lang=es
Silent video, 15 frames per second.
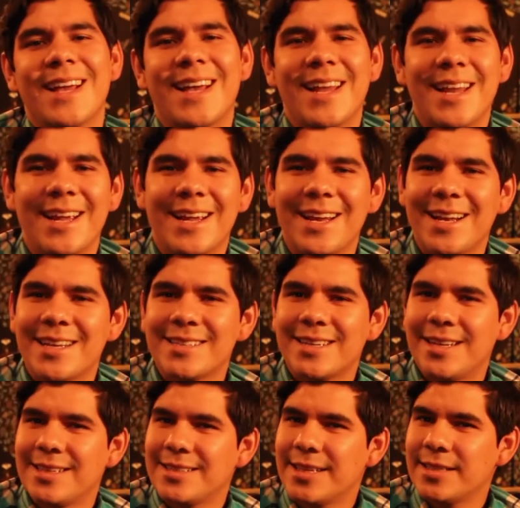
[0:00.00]
cree que la
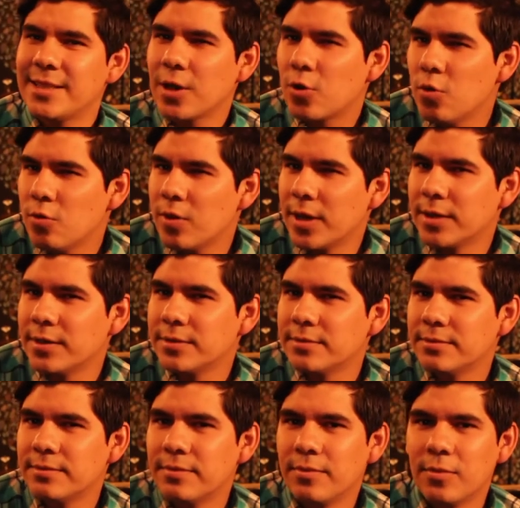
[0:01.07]
salsa es de Cuba
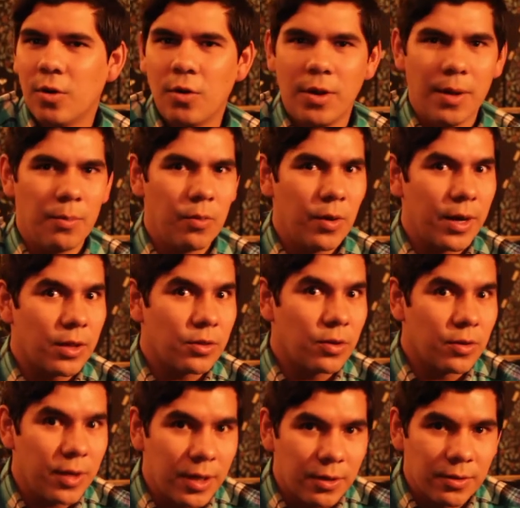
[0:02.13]
o de Puerto
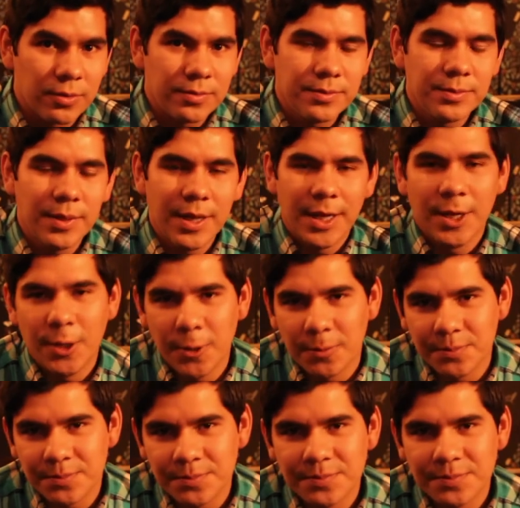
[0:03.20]
Rico. Y no.